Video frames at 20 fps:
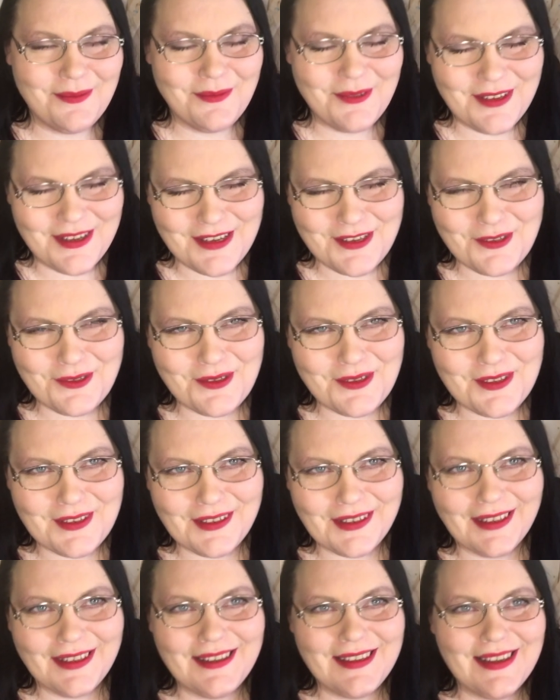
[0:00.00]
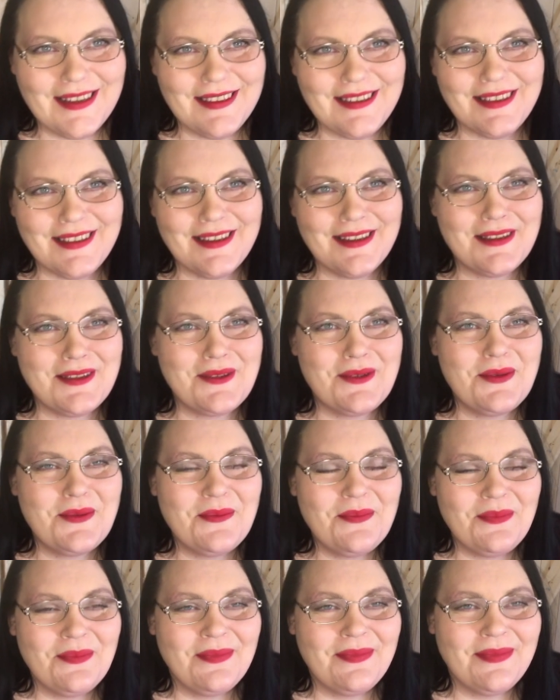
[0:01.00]
кому есть что сохранять, да,
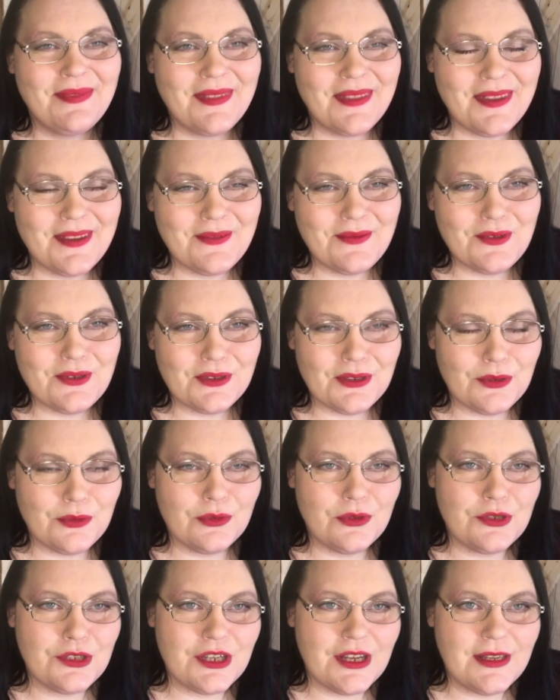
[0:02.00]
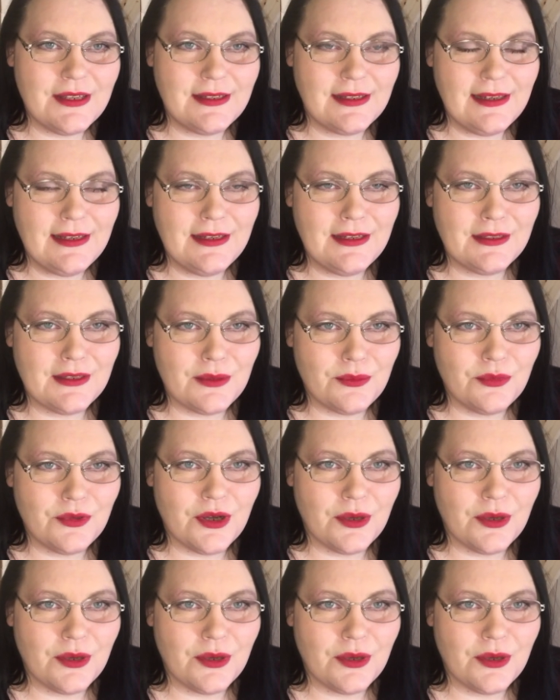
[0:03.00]
вот, и улучшать зрение тому,